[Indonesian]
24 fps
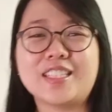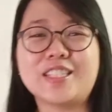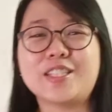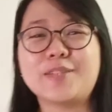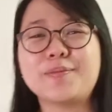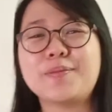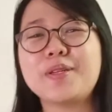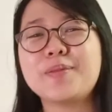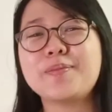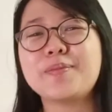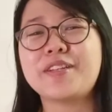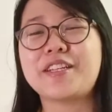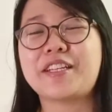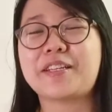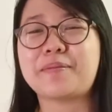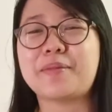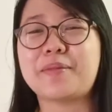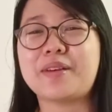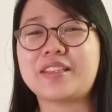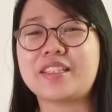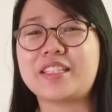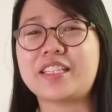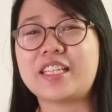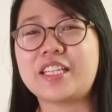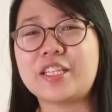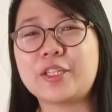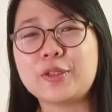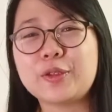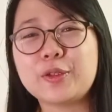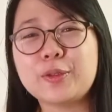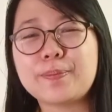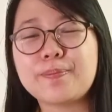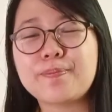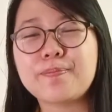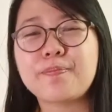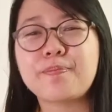Teman-teman menikmati
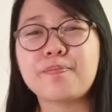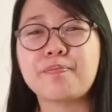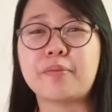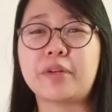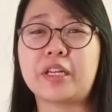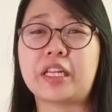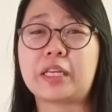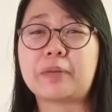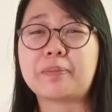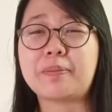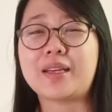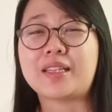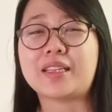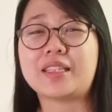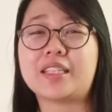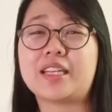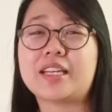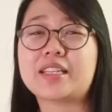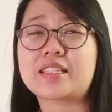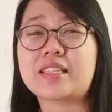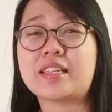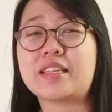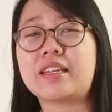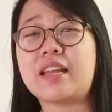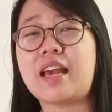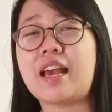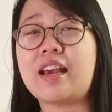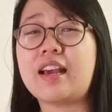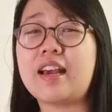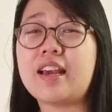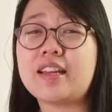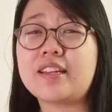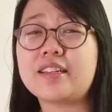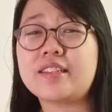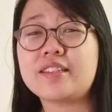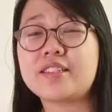hidup menikmati
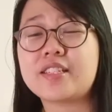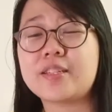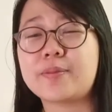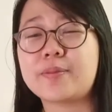kesenangan